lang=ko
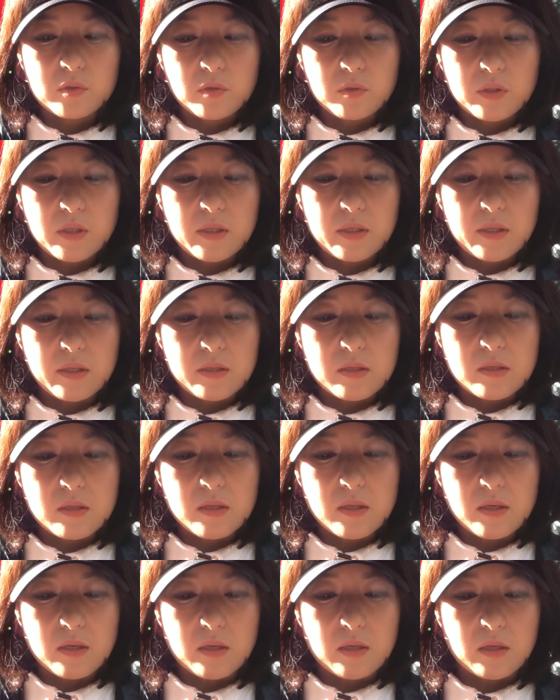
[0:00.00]
들었나
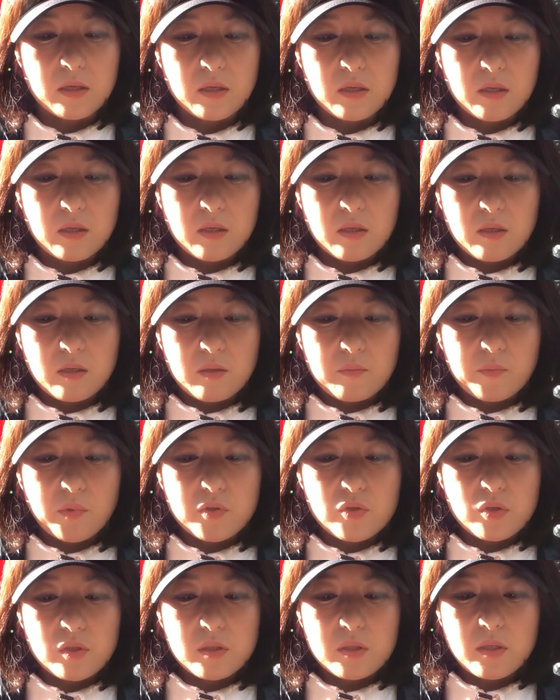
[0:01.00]
했는데
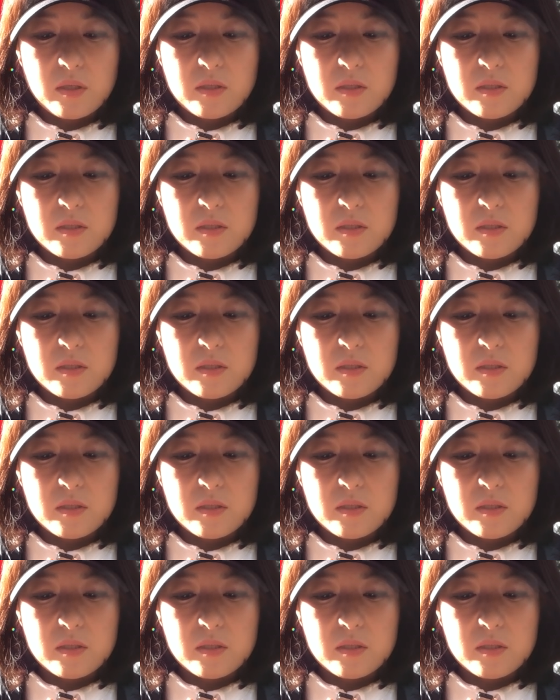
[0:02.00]
며칠 뒤에